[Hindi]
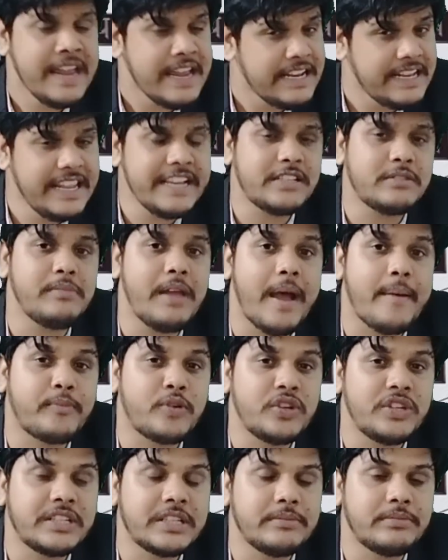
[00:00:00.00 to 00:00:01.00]
लिंक्स मैं
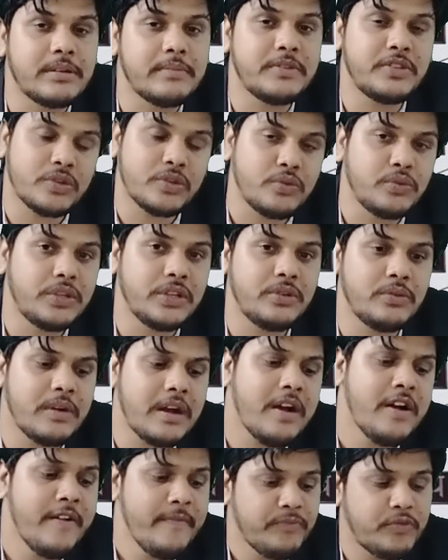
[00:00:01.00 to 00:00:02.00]
आपको डिस्क्रिप्शन में जरूर दे
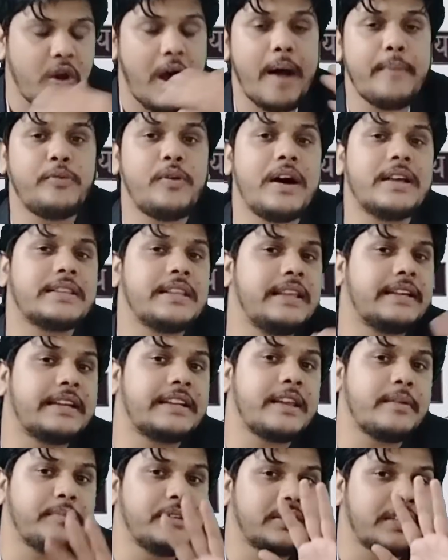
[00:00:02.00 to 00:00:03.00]
दूंगा तो आप वहां से लेकर
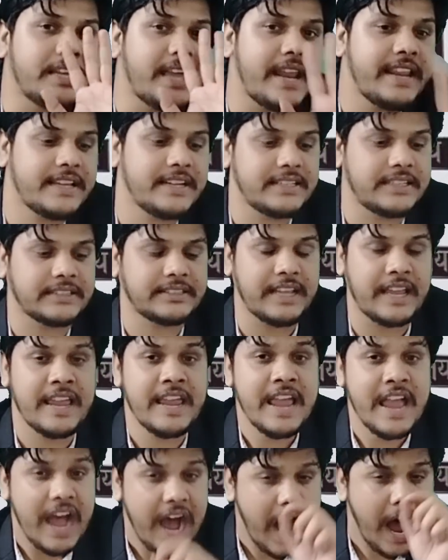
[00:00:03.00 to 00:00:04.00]
के अपनी तैयारी कर सकते
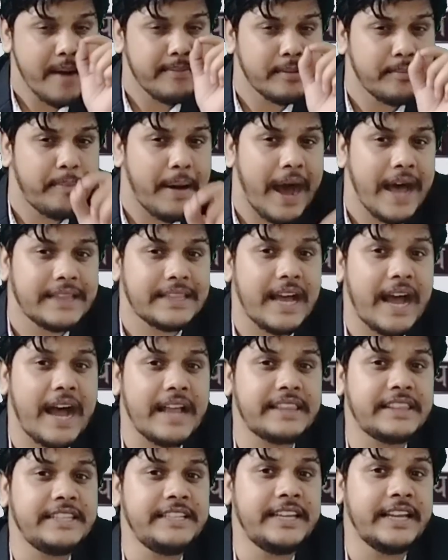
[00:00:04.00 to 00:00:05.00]
हैं अब बात
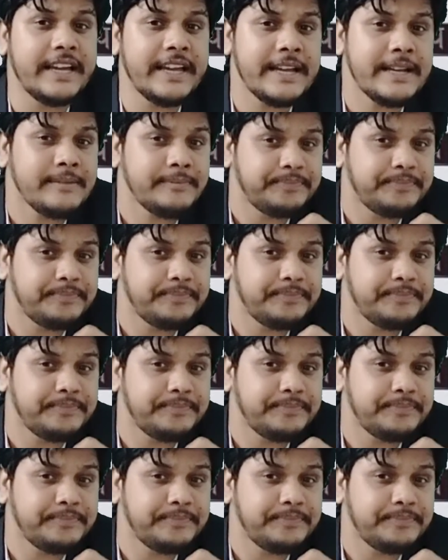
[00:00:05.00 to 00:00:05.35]
आती है